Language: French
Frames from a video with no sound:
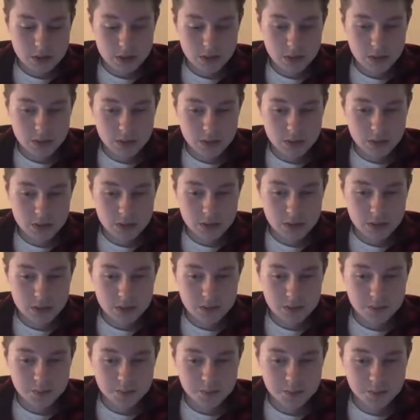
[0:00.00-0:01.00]

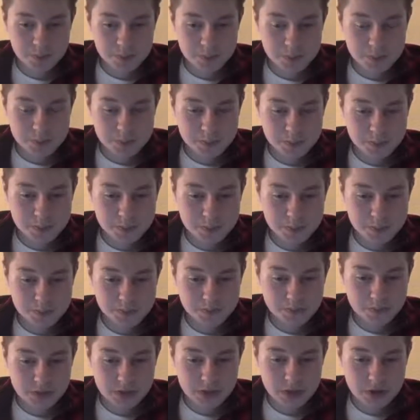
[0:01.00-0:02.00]
Euh,
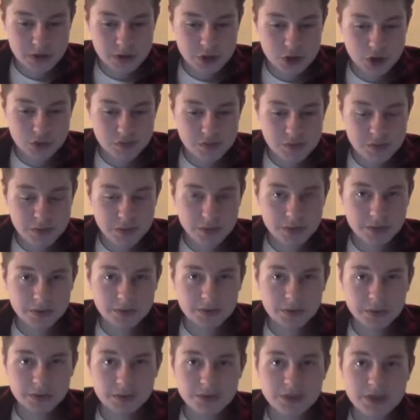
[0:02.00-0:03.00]
je vais
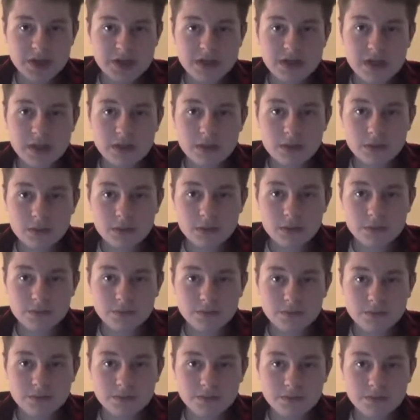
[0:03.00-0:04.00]
prendre des dindons.
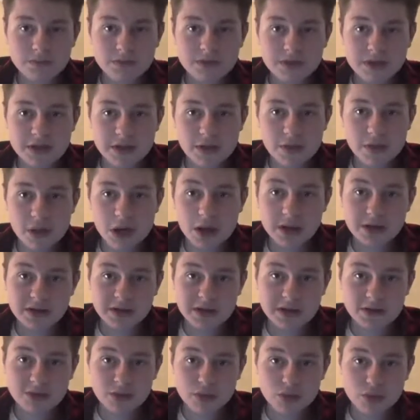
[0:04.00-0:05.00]
Euh, un
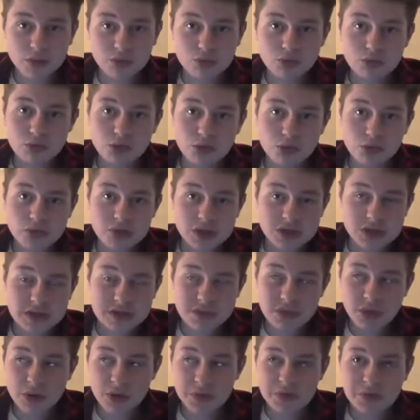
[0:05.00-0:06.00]
dindon ou deux, ça
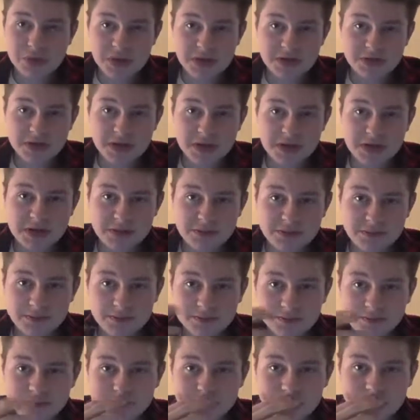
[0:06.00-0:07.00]
dépend. Pintade.
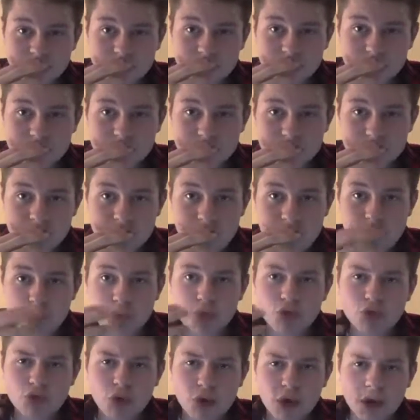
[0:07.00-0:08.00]

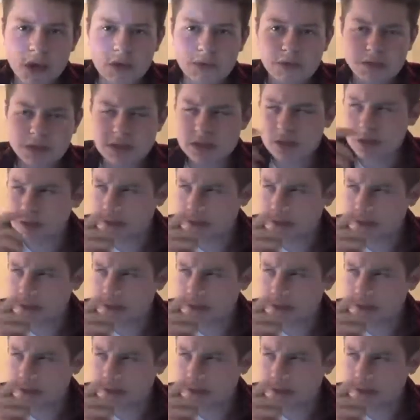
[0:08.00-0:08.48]
Plutôt un, parce que